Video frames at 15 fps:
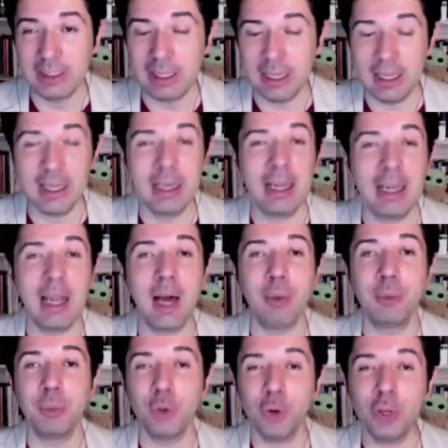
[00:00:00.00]
de la
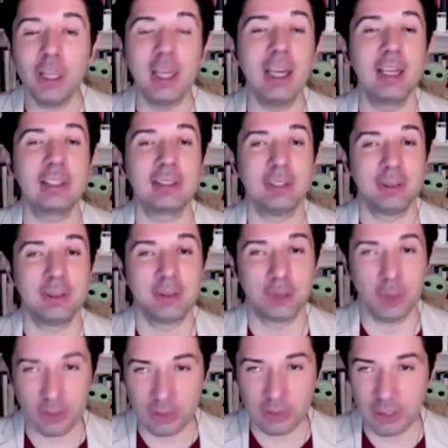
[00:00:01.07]
muy
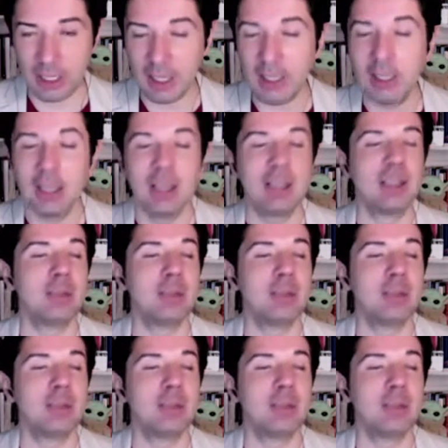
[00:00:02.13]
exitosa,